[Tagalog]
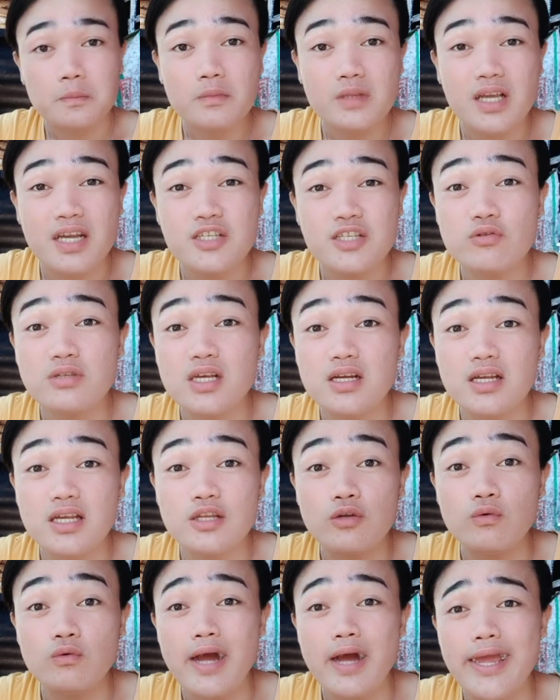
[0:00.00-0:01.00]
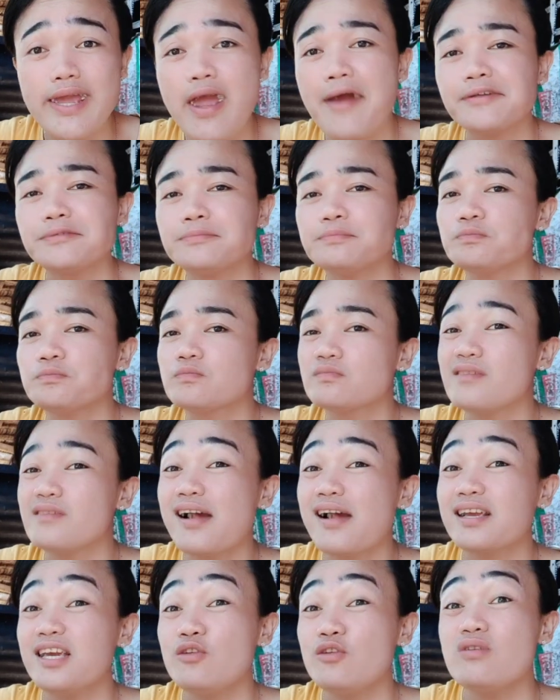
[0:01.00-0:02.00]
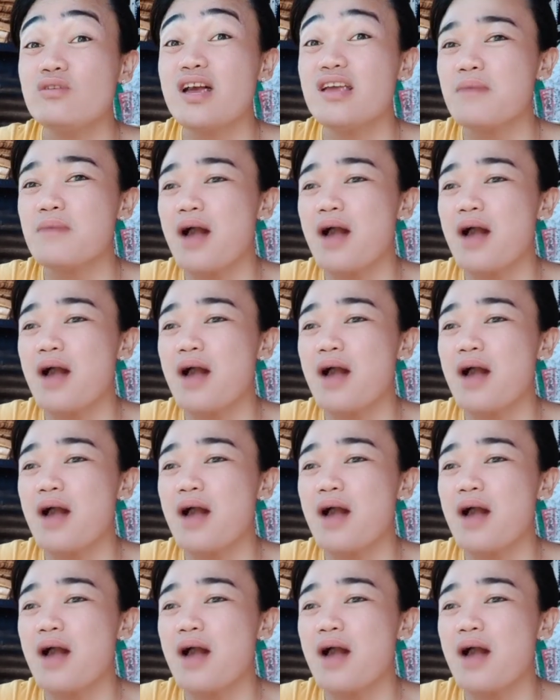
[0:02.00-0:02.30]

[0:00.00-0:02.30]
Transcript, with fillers: Yung sa kinugay. Kinugay ba?